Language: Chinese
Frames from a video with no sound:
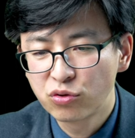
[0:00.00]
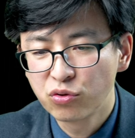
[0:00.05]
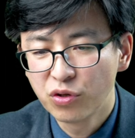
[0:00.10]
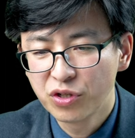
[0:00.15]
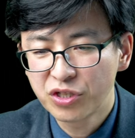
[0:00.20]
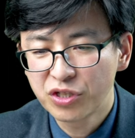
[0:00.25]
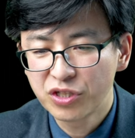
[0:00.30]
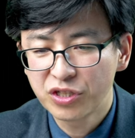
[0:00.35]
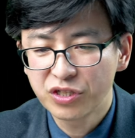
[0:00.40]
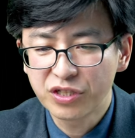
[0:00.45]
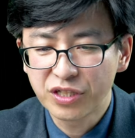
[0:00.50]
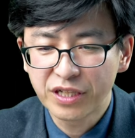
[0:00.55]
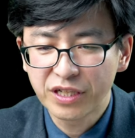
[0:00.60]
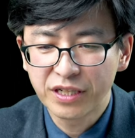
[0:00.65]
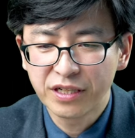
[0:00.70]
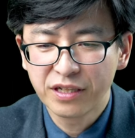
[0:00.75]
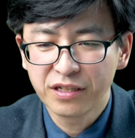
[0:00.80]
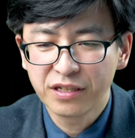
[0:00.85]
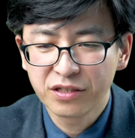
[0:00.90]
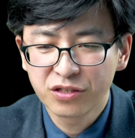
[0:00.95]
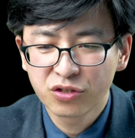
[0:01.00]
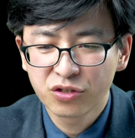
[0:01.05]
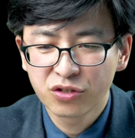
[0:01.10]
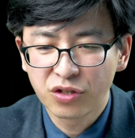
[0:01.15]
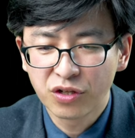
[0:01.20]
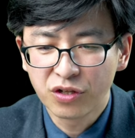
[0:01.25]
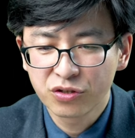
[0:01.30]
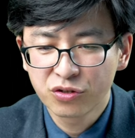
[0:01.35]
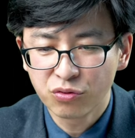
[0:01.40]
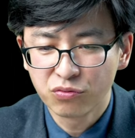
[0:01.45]
说是这个
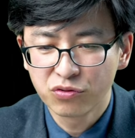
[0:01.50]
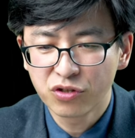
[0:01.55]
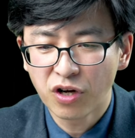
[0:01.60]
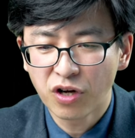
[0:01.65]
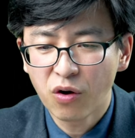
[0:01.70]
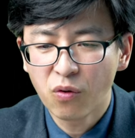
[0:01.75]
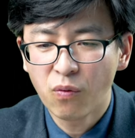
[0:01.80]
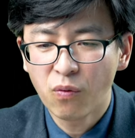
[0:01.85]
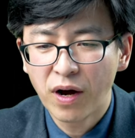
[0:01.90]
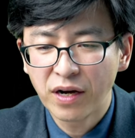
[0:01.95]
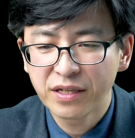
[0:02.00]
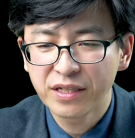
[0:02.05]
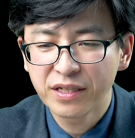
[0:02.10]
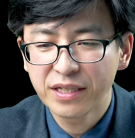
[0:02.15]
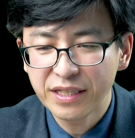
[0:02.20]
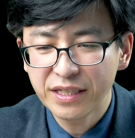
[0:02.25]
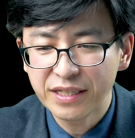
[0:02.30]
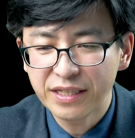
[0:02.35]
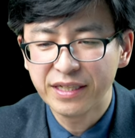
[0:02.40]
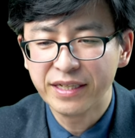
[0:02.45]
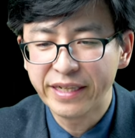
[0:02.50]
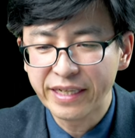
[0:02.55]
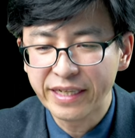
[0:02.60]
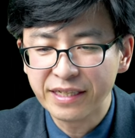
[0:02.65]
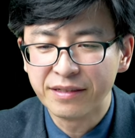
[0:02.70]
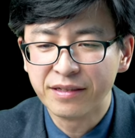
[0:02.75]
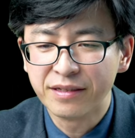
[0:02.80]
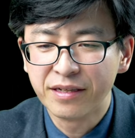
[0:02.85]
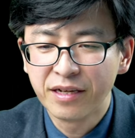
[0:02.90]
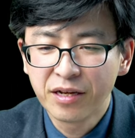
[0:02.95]
宋朝王应
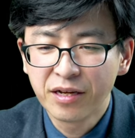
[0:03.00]
麟。